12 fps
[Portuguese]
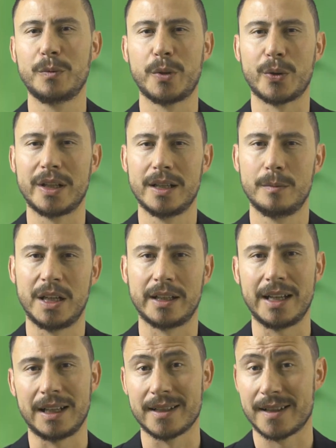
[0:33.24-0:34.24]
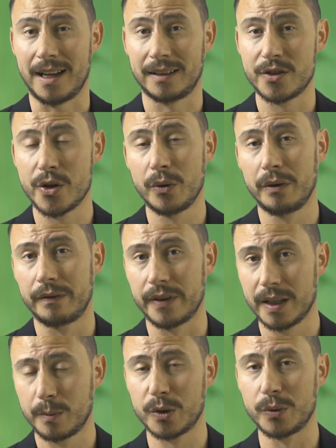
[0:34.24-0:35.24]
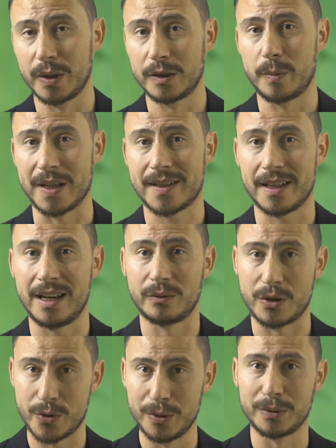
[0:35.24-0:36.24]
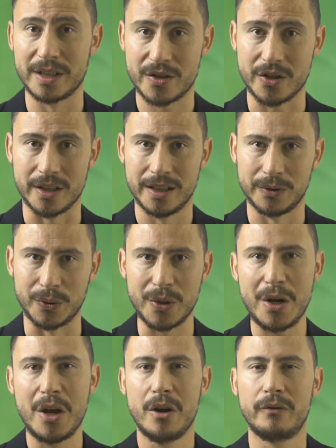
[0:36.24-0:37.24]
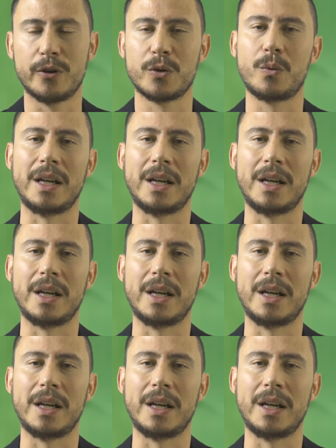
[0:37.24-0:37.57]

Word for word: do programa, realizada de novembro do ano passado a julho deste ano, foram